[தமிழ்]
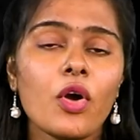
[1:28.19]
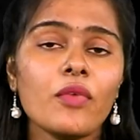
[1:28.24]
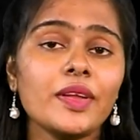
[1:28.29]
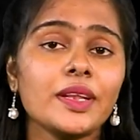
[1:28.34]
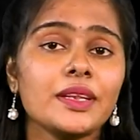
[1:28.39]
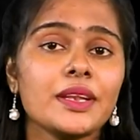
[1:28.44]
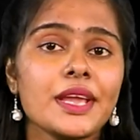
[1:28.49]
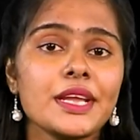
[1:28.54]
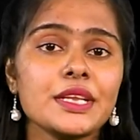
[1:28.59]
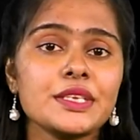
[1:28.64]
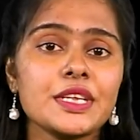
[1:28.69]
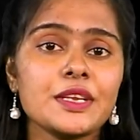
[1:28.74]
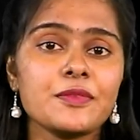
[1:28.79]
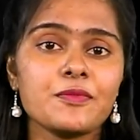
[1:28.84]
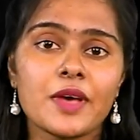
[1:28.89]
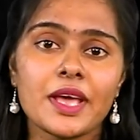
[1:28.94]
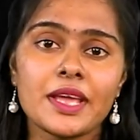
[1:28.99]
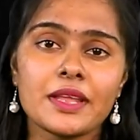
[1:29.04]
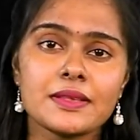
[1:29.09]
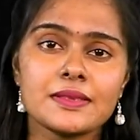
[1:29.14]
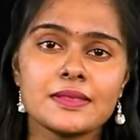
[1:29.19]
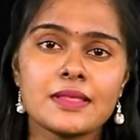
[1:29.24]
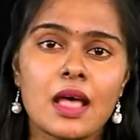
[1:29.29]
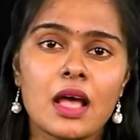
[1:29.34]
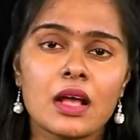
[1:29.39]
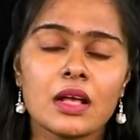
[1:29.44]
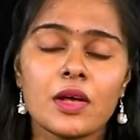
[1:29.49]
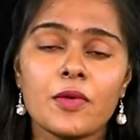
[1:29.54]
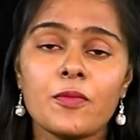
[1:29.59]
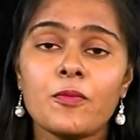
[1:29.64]
கோவிட் நைன்டீன் வைரஸ்
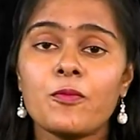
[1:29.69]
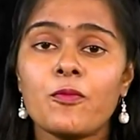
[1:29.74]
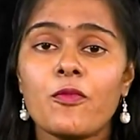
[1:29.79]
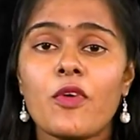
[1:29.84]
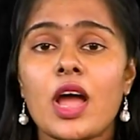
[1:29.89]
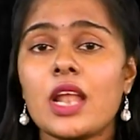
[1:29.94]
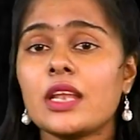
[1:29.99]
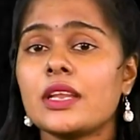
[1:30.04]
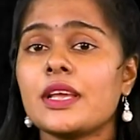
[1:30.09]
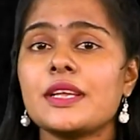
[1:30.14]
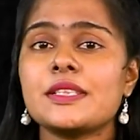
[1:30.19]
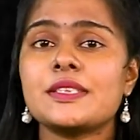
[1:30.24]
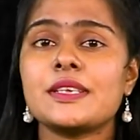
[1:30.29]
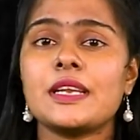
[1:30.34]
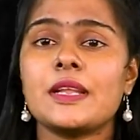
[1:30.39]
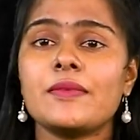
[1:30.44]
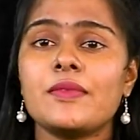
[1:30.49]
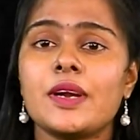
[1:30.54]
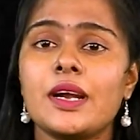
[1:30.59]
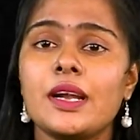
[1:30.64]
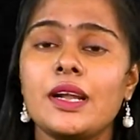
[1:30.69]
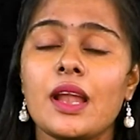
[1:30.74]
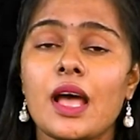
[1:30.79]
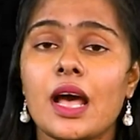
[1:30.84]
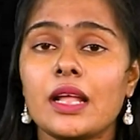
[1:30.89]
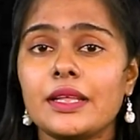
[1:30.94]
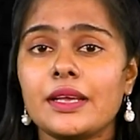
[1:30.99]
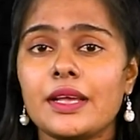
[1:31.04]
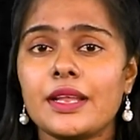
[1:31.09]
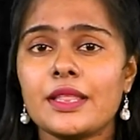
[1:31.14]
தாக்கம் வாழ்க்கை செலவுகள்
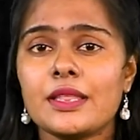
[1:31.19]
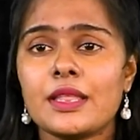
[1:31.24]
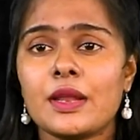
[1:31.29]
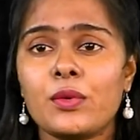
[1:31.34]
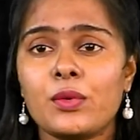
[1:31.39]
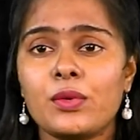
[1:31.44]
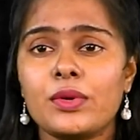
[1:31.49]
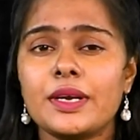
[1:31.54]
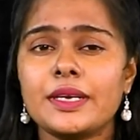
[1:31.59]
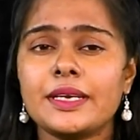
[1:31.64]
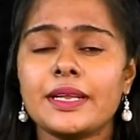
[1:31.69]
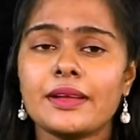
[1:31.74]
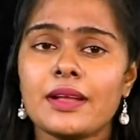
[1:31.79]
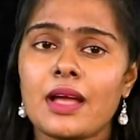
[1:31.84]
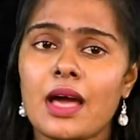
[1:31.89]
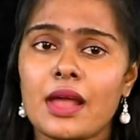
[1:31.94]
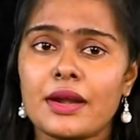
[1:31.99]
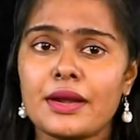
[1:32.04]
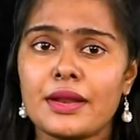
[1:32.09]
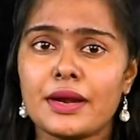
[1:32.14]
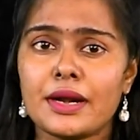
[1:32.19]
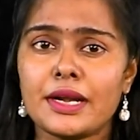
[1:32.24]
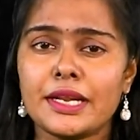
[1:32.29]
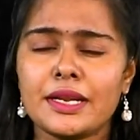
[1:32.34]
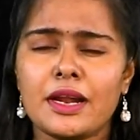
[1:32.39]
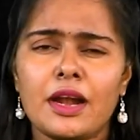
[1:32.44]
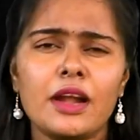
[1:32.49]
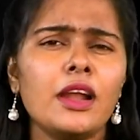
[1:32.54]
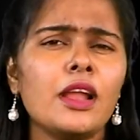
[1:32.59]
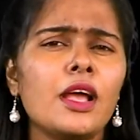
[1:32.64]
அதிகரித்தல் உள்ளிட்ட
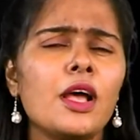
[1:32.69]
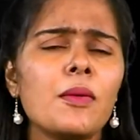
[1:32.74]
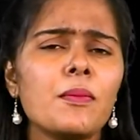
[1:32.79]
காரணங்களினால்